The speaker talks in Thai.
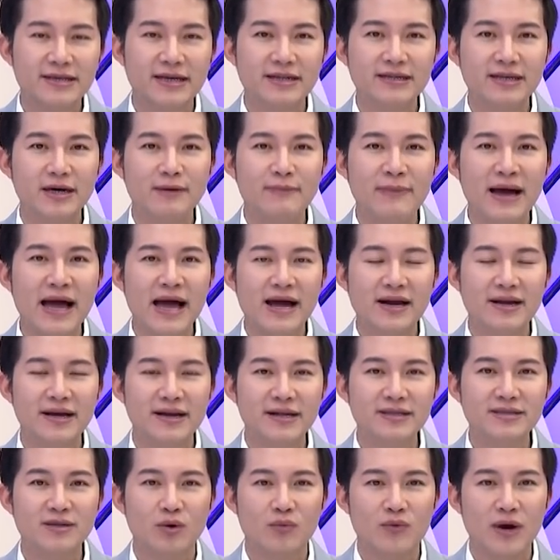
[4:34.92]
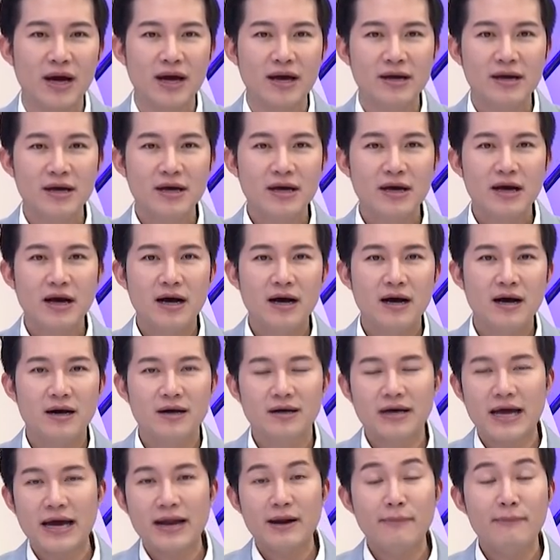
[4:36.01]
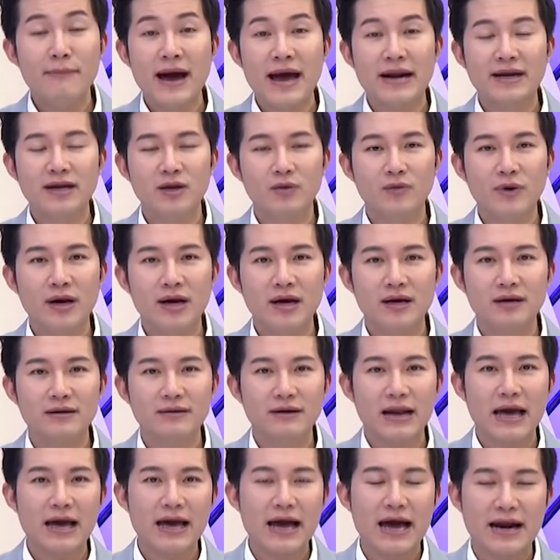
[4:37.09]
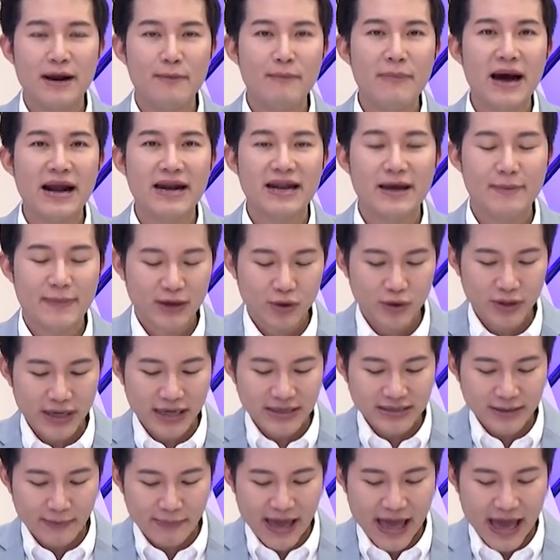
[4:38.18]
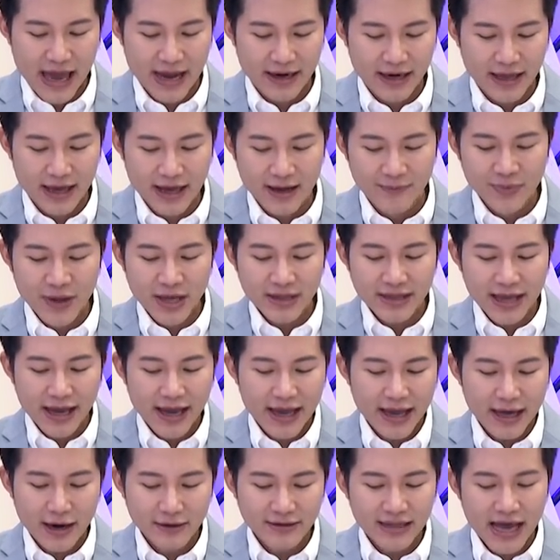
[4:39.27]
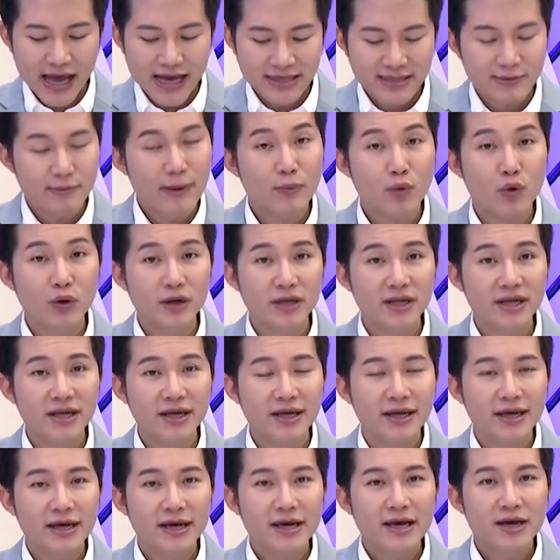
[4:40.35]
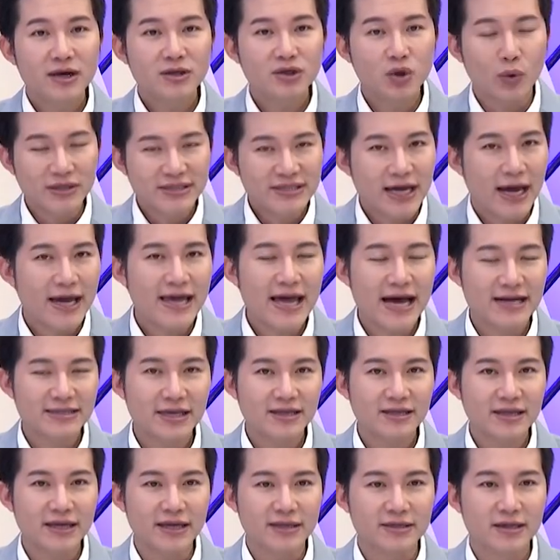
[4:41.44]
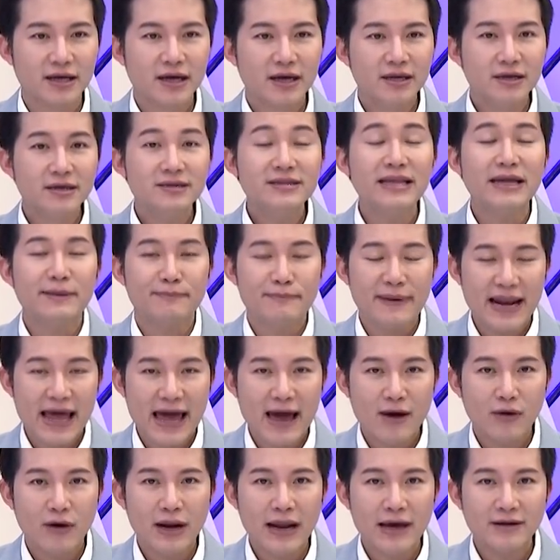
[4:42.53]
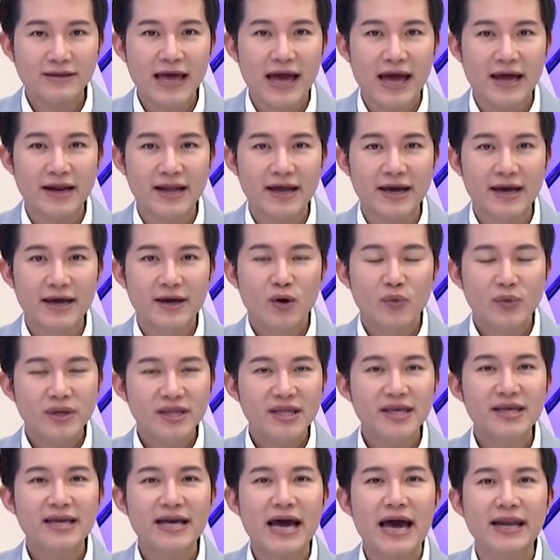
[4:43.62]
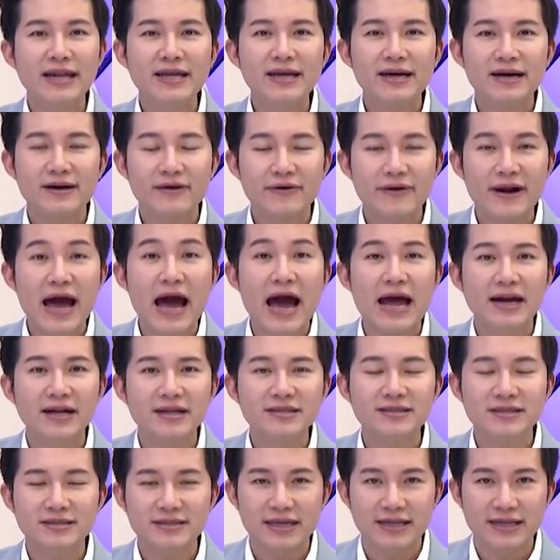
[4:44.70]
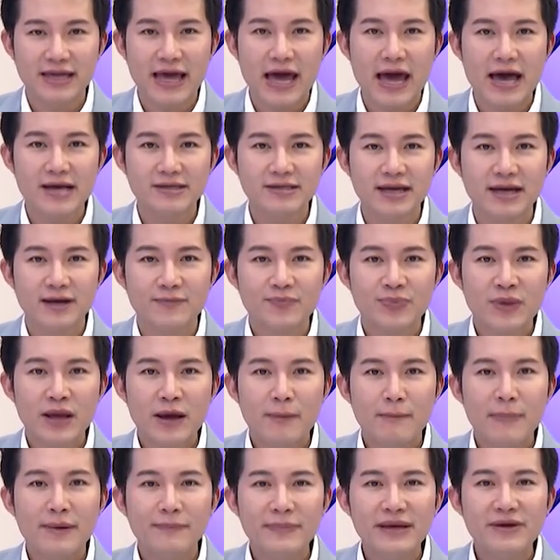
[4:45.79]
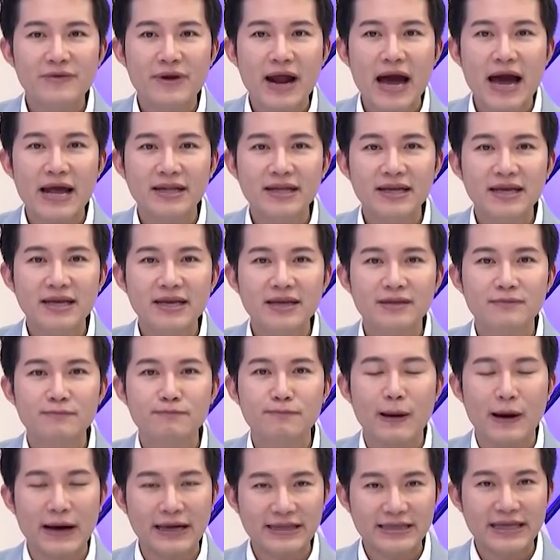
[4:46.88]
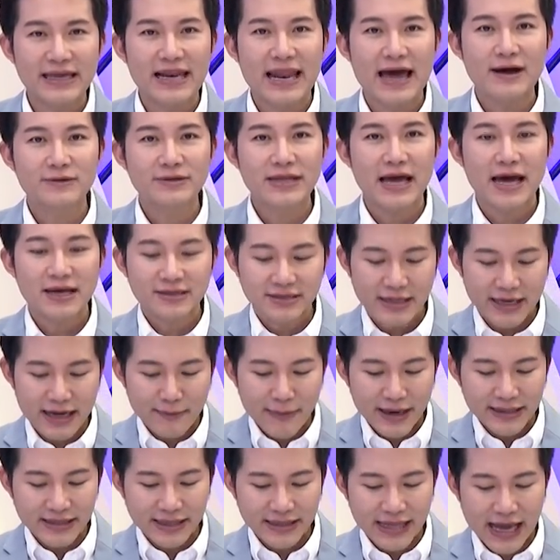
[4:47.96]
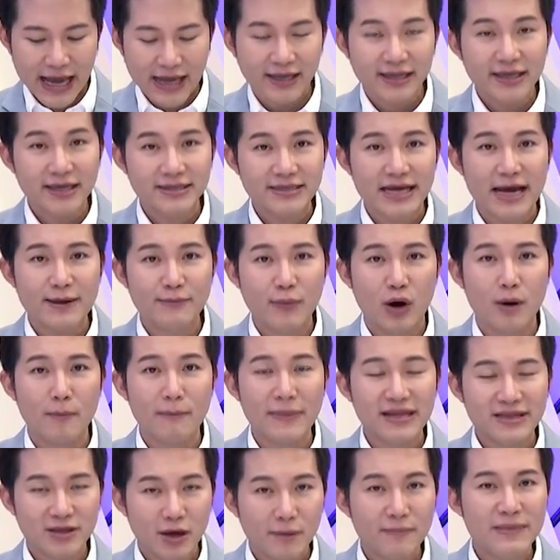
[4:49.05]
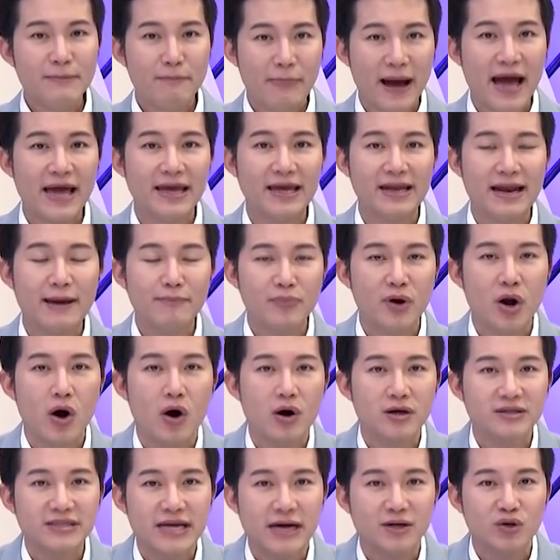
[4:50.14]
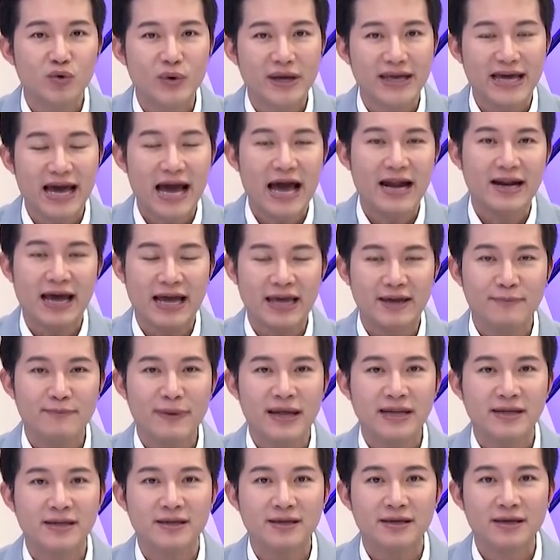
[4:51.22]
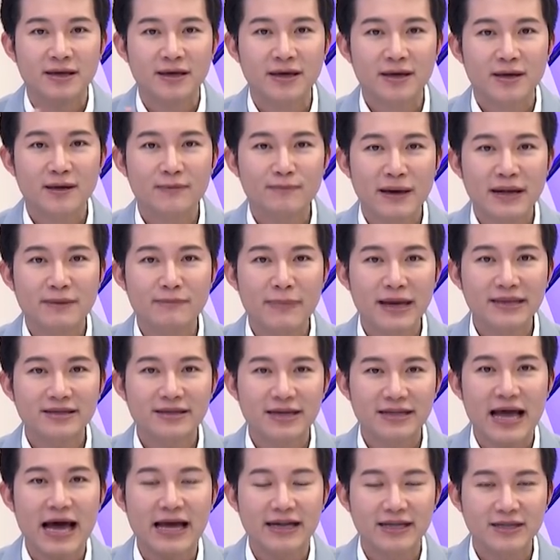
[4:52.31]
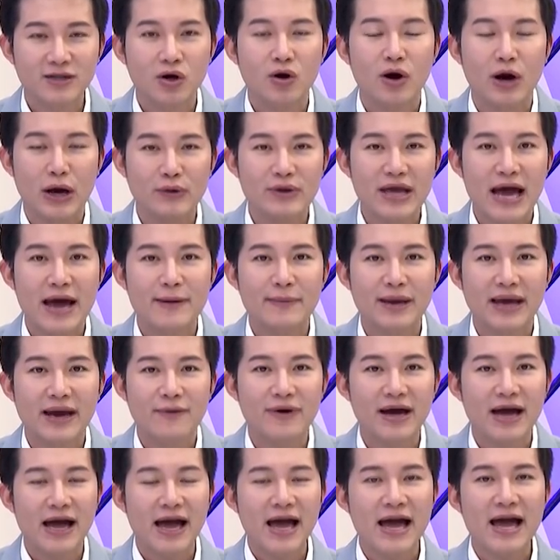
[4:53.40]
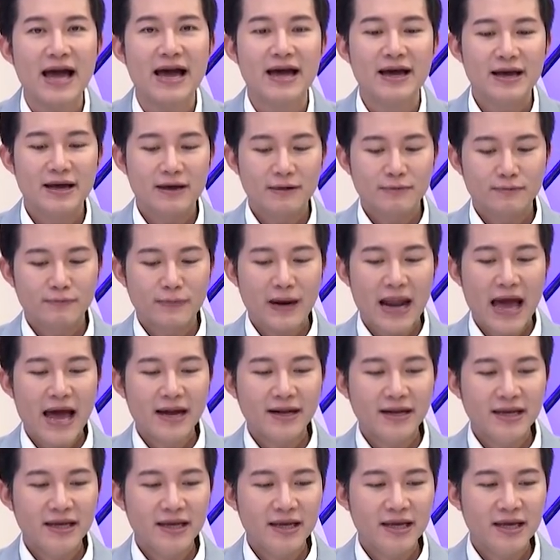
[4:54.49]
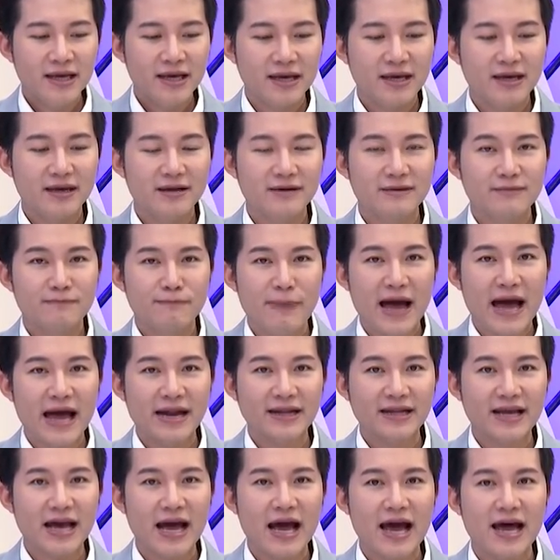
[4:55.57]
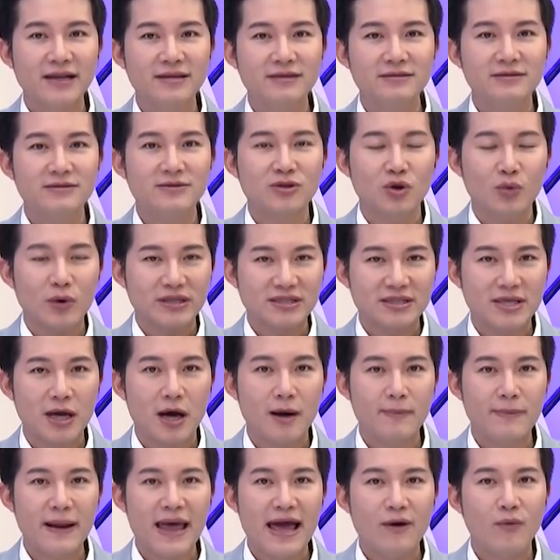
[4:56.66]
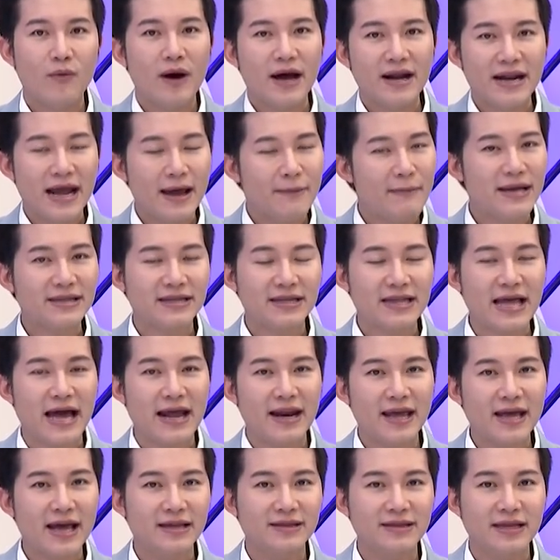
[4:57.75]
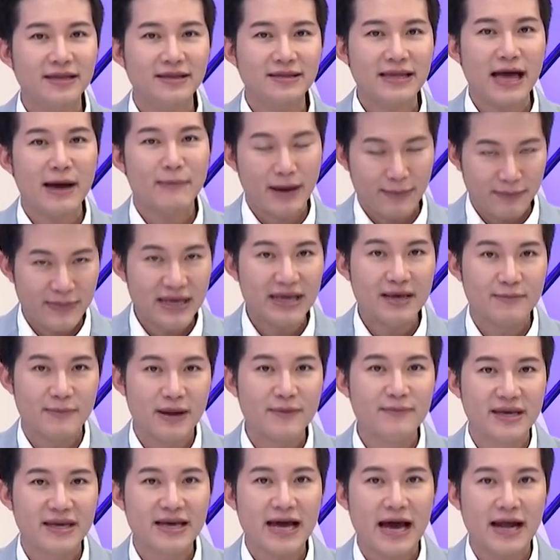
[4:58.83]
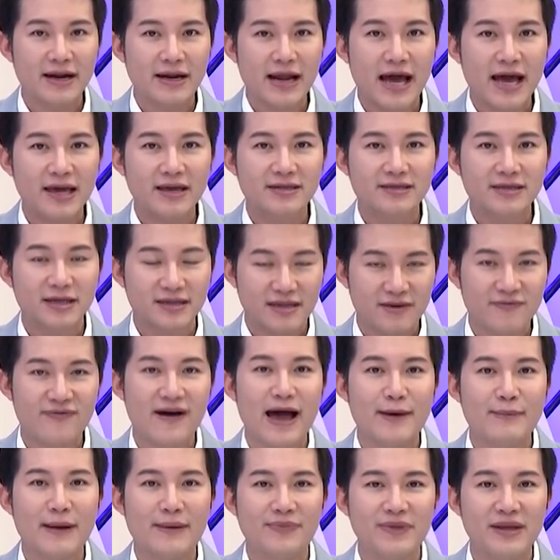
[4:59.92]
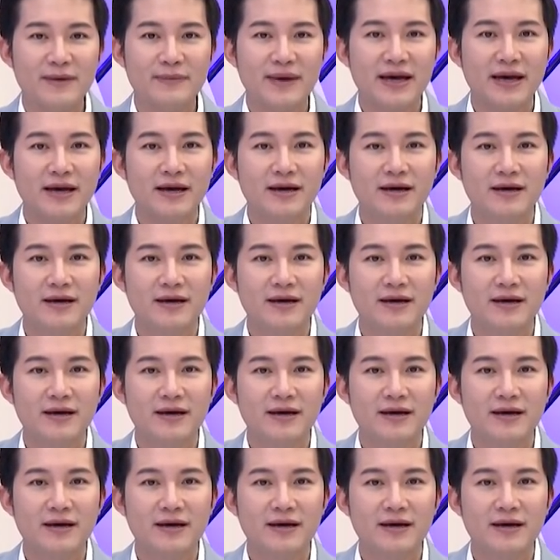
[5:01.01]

กันเยอะมากเลยเนื่องจากว่าค่าน้ำมันหรือว่าราคาน้ำมันเนี่ยมันค่อนข้างจะแพงนะฮะแต่ไงก็แล้วแต่สำหรับคนที่สนใจอยากจะติดหรือติดไปแล้วก็แล้วแต่เนี่ยวิธีการเลือกร้านที่จะติดแก๊สเนี่ยมันมีร้านที่ปกติแล้ว ถ้าจะได้มาตรฐานที่อาจารย์บอก มันต้องมีใบรับรองจากหน่วยงานไหน เป็นเป็นมาตรฐานที่ต้องขออนุญาตไหมครับว่าอ่ะร้านนี้ผ่านการตรวจสอบแล้วว่าได้มาตรฐานในการติดตั้งมันมีมันมีการให้เซอร์ติฟายแบบนี้ไหมฮะ